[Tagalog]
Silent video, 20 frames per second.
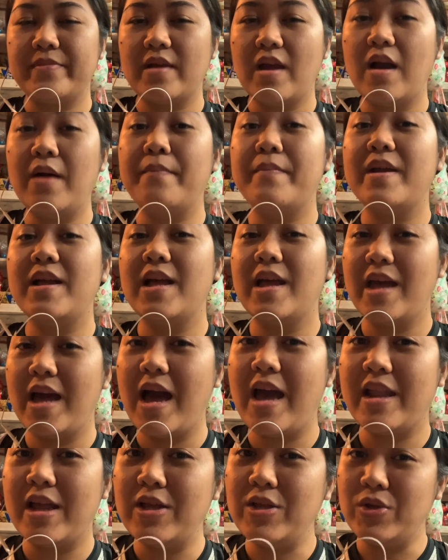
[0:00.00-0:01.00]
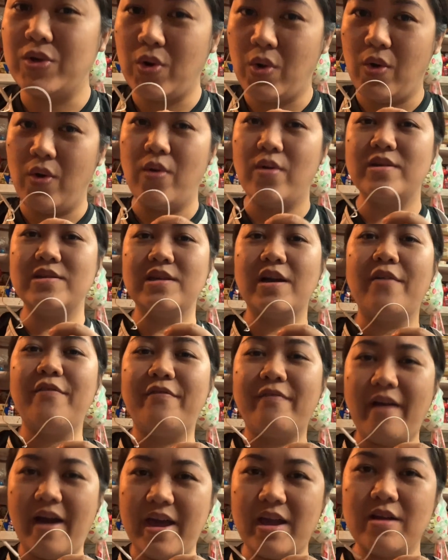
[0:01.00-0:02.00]
ang binayaran ko sa
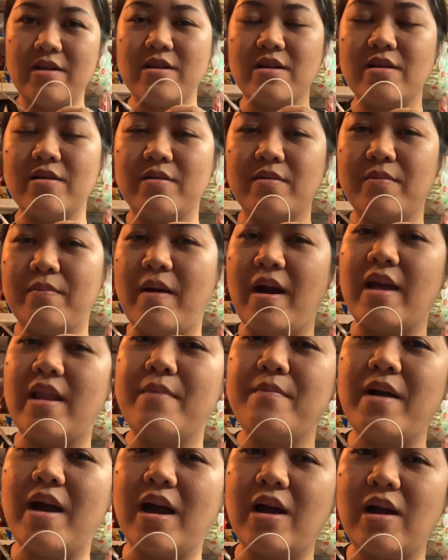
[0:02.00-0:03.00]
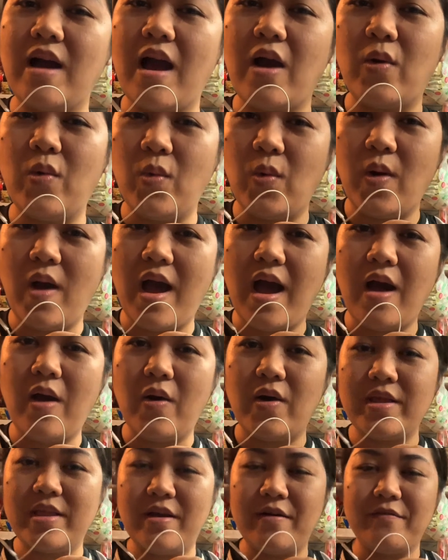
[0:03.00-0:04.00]
fire para makakuha
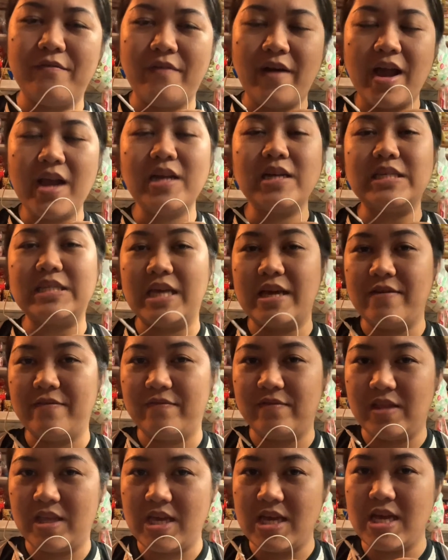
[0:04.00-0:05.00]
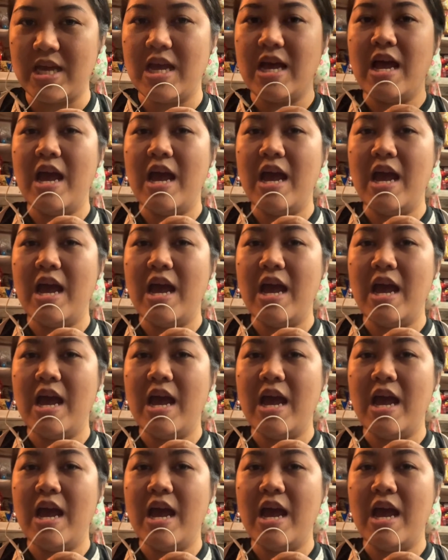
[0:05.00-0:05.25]
ako ng fire safety